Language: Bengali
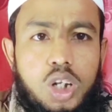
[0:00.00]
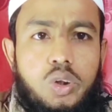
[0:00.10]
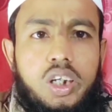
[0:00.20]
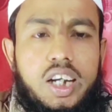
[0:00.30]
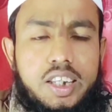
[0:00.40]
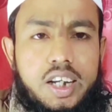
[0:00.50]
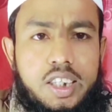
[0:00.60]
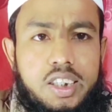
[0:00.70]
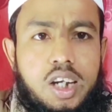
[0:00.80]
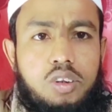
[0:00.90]
লুকে লুকে
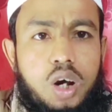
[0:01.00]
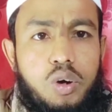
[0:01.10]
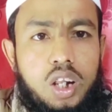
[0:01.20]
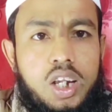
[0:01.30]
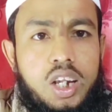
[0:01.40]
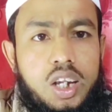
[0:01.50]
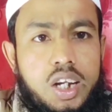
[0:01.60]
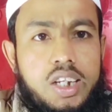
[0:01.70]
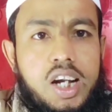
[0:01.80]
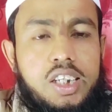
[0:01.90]
খেতে চাও তাহলে
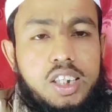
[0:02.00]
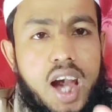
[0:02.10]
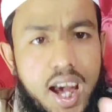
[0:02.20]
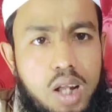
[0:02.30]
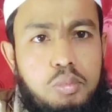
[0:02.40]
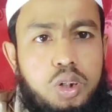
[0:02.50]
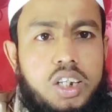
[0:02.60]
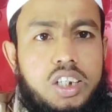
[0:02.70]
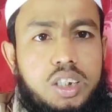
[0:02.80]
এটার যাতে আলামত